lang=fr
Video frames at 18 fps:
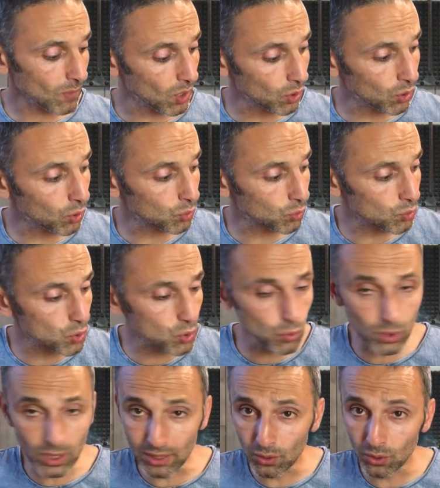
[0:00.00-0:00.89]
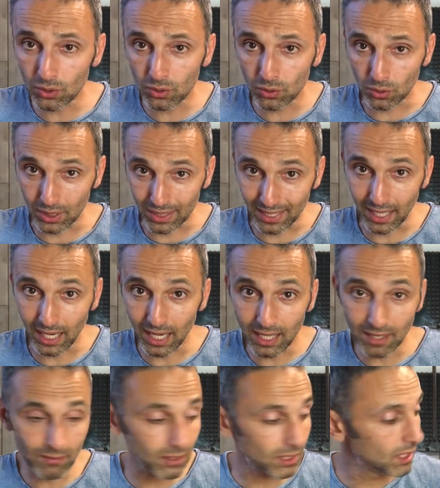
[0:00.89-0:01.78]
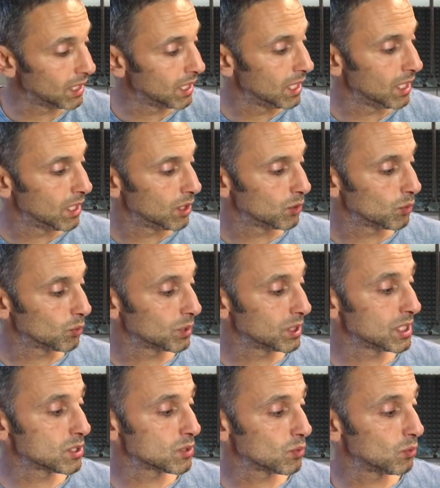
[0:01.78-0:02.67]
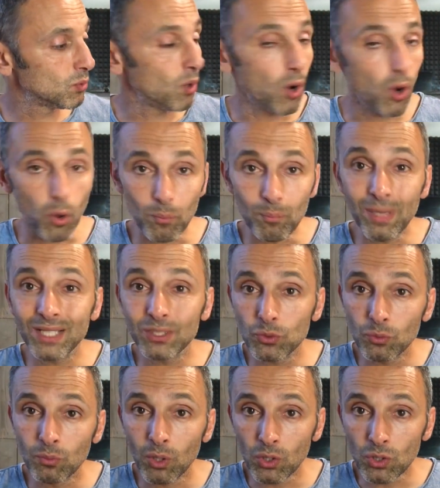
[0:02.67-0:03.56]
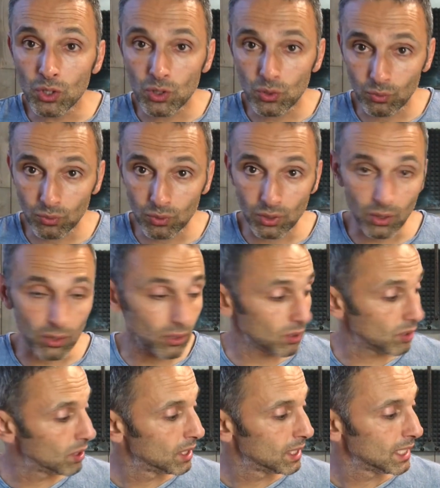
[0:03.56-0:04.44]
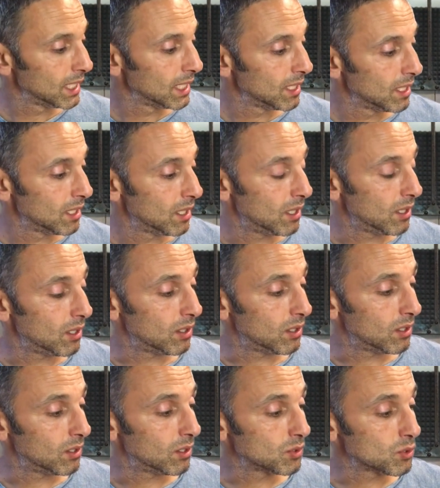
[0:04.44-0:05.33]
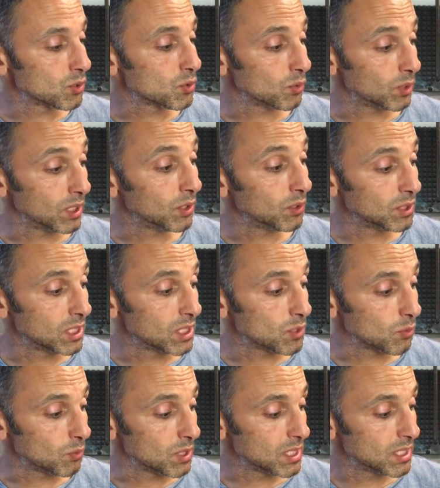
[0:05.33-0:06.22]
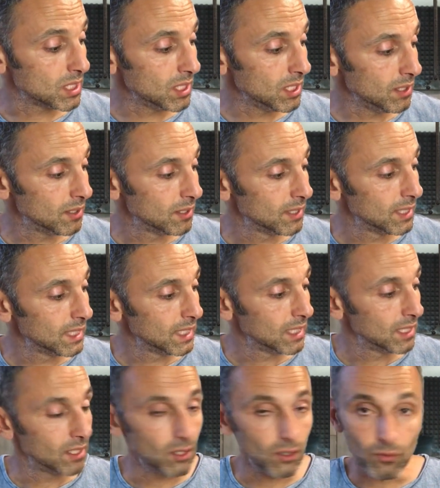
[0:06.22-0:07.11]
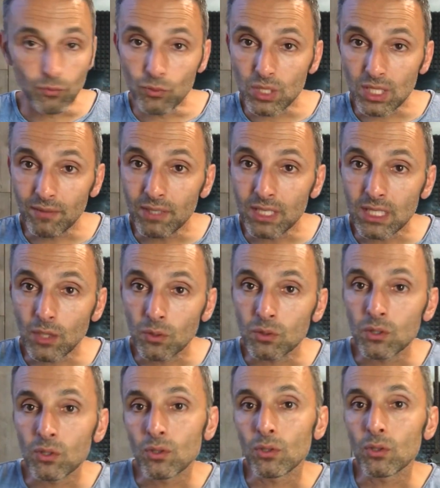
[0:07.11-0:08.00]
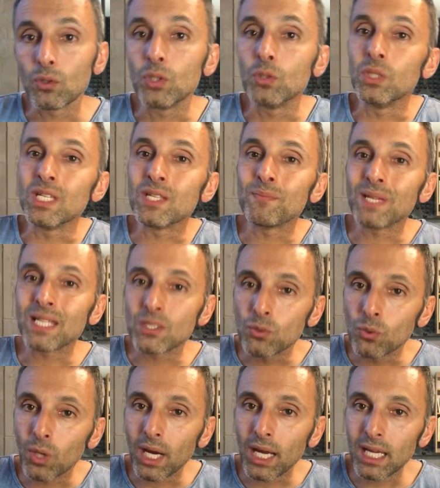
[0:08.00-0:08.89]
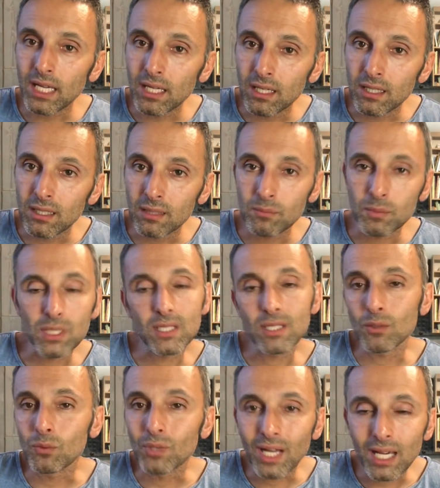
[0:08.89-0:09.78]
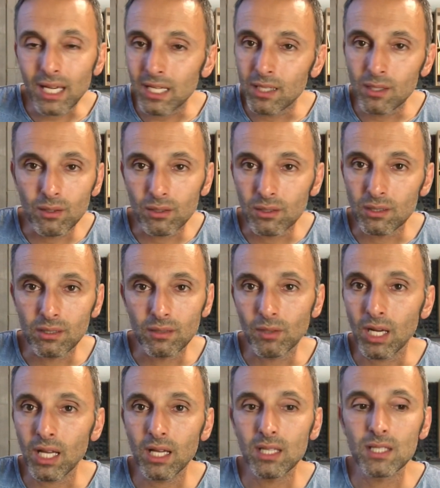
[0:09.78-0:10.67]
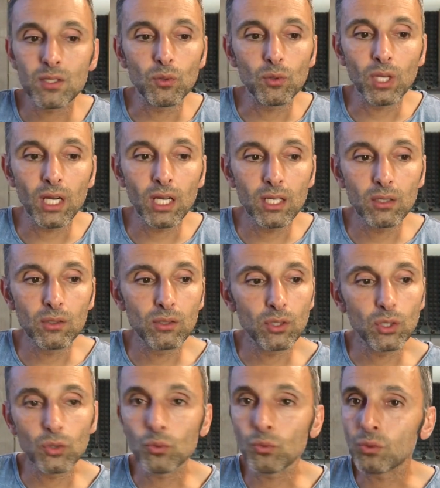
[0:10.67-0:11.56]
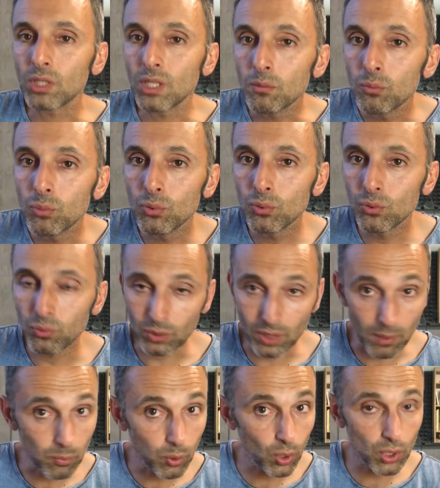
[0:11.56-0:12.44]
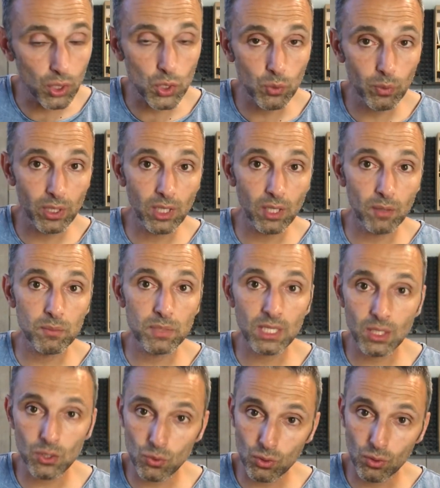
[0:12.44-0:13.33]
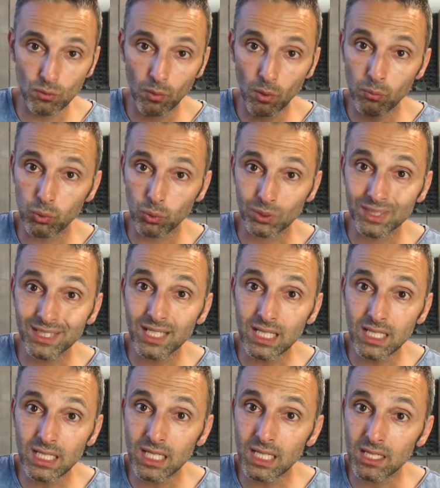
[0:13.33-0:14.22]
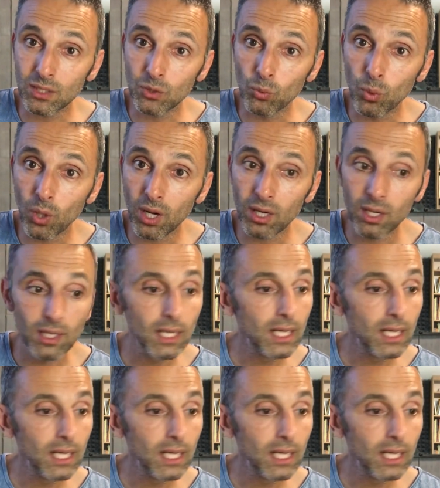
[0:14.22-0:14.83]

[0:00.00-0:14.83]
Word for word: quand on joue les notes graves, donc qui sont en bas du manche, donc ce sont les notes qui sont ici, vous savez qu'il y a une, espèce de règle, hein, mais c'est une règle, euh, voilà, c'est une règle quand on débute, on apprend à jouer comme ça justement pour délier les doigts.